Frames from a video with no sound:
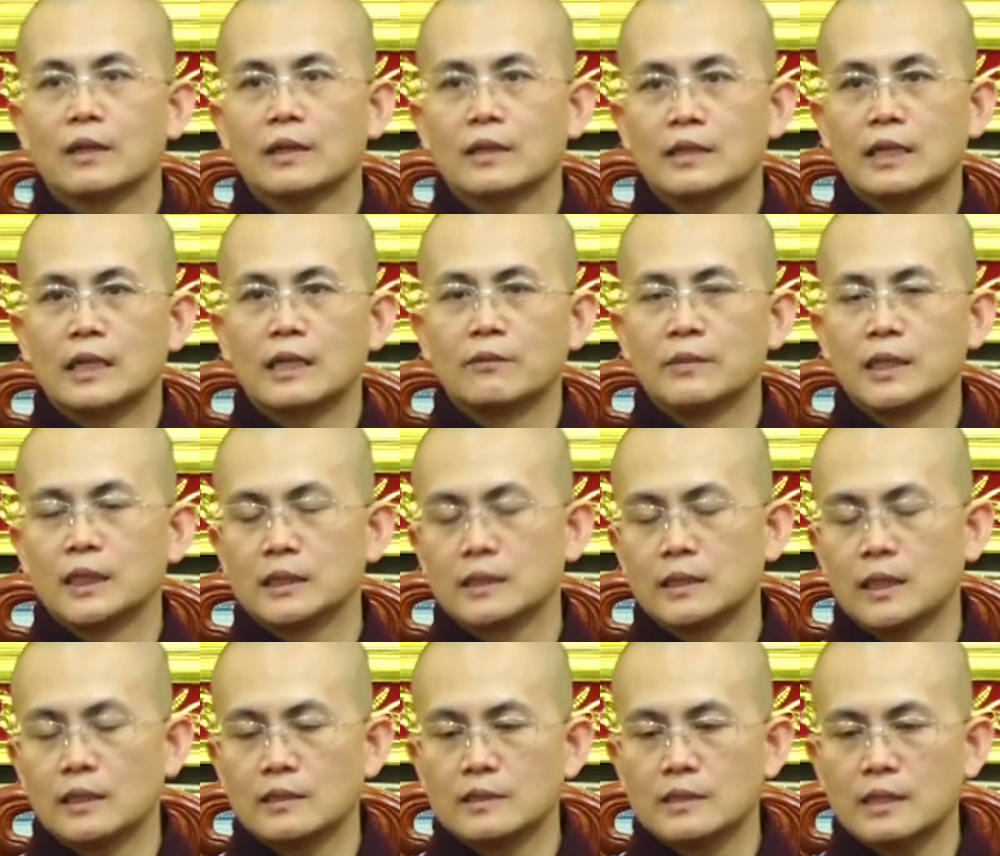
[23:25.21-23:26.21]
để mình
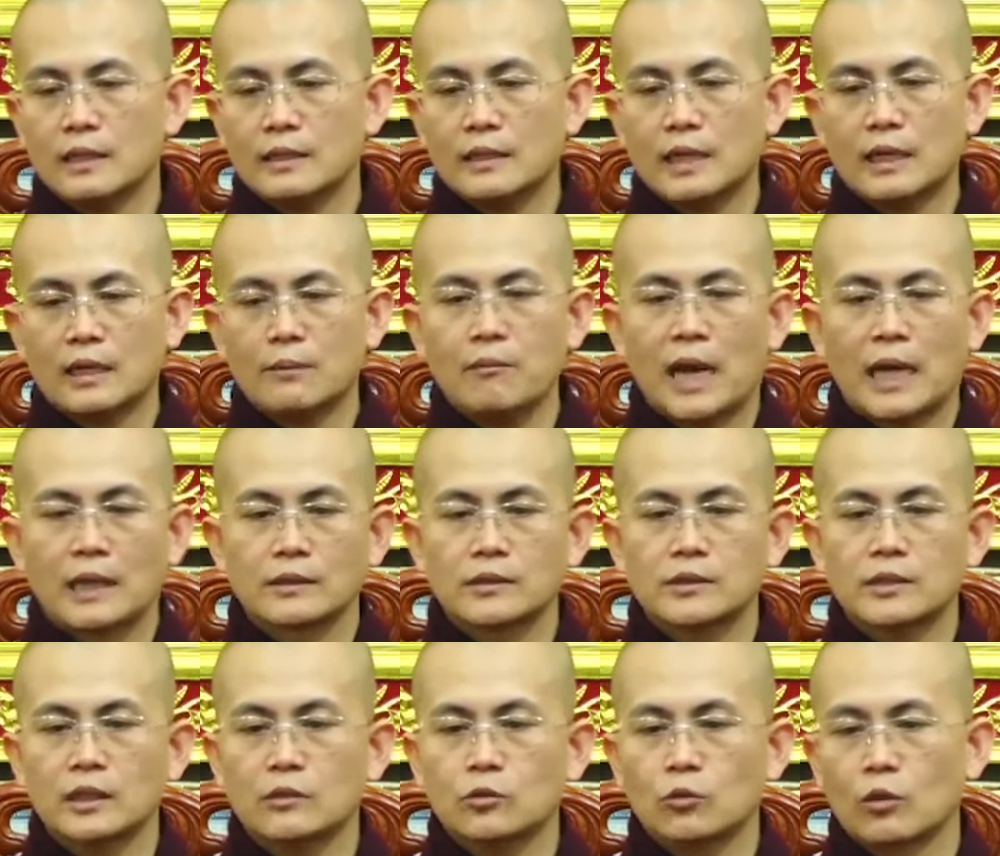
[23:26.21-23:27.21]
nhận diện ra cái bản
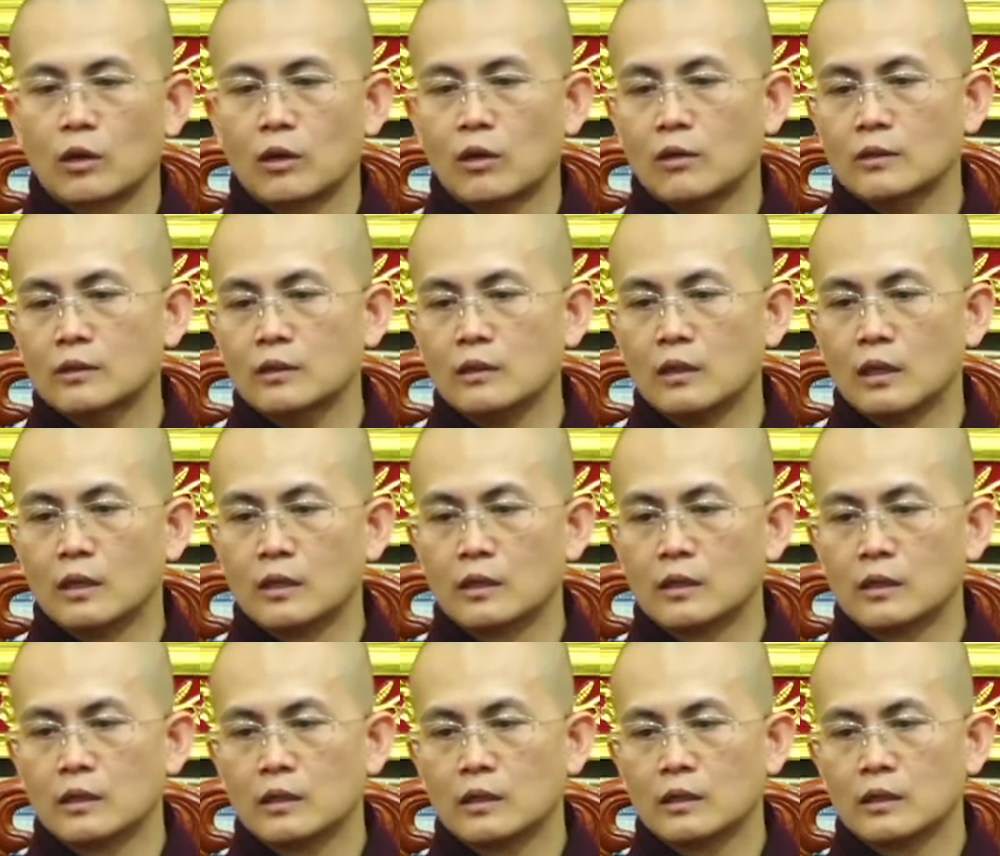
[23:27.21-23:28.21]
chất của con người
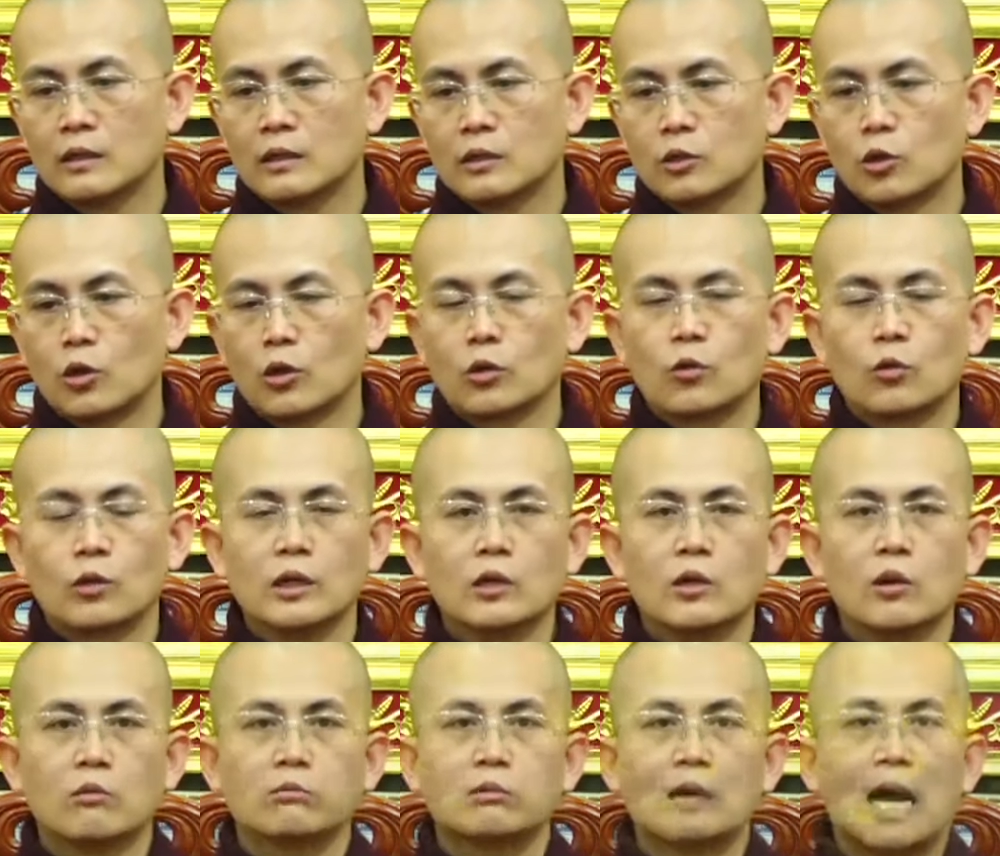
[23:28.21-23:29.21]
rồi cuối
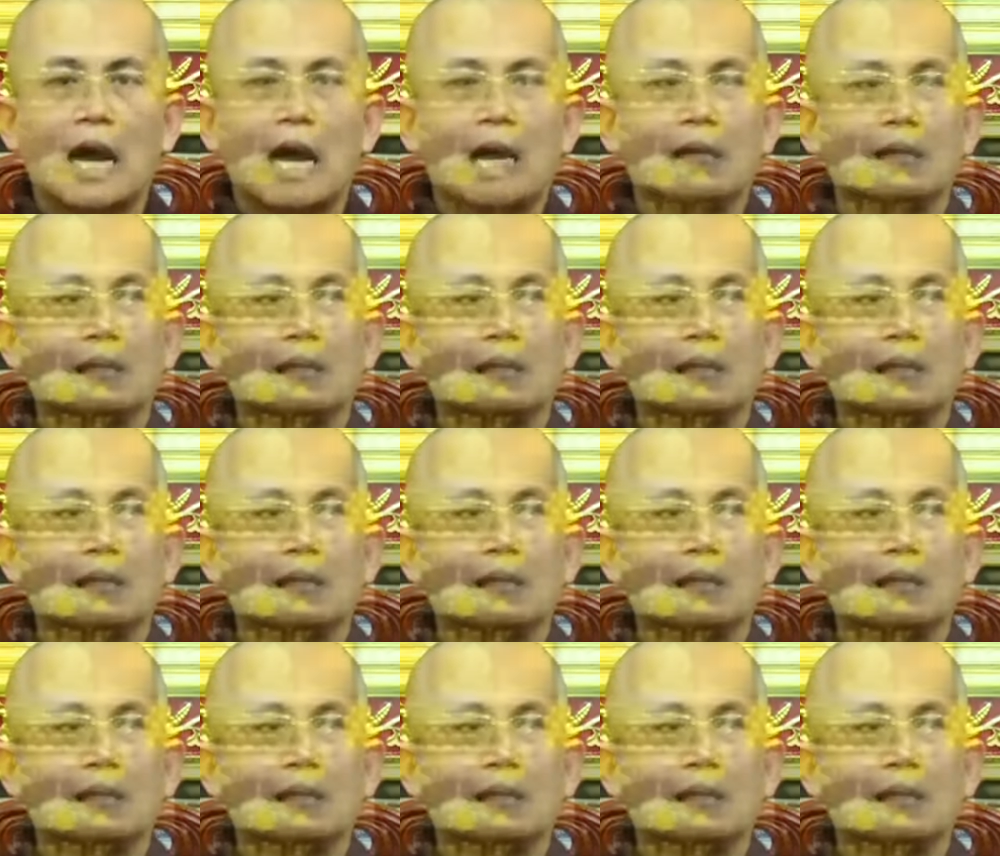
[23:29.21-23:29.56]
cùng ai